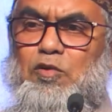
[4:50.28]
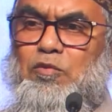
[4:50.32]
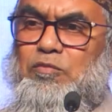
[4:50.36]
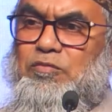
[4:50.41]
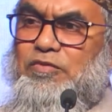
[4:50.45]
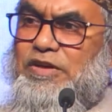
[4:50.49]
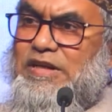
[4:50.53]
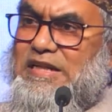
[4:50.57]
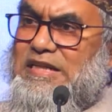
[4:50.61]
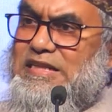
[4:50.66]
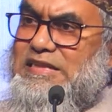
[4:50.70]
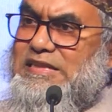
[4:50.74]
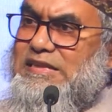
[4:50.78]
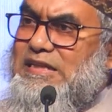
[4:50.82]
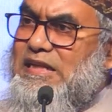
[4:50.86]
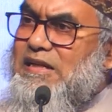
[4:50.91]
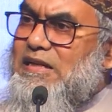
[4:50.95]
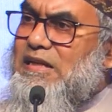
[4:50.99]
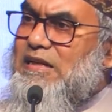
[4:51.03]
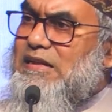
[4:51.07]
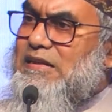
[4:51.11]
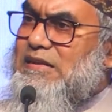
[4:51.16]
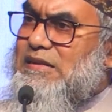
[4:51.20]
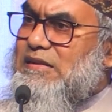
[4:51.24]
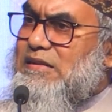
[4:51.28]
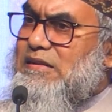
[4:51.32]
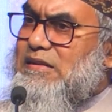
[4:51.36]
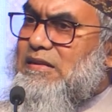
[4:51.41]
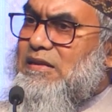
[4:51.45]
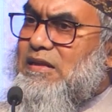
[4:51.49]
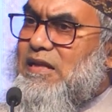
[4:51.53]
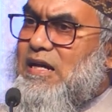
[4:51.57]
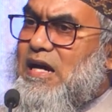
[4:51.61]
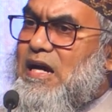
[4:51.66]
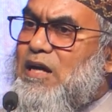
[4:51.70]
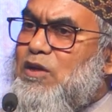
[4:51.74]
ফেরেশতারা
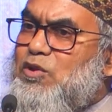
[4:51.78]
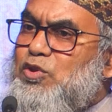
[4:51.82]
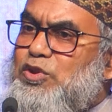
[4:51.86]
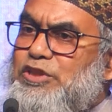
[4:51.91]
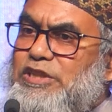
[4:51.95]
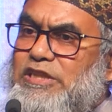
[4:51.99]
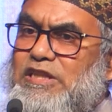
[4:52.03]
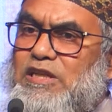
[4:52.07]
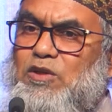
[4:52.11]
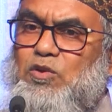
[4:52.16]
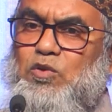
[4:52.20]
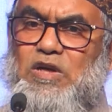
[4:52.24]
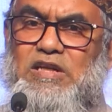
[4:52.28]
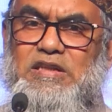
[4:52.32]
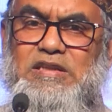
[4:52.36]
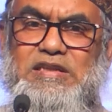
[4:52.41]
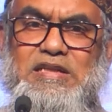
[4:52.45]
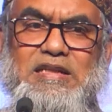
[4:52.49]
সের ওখান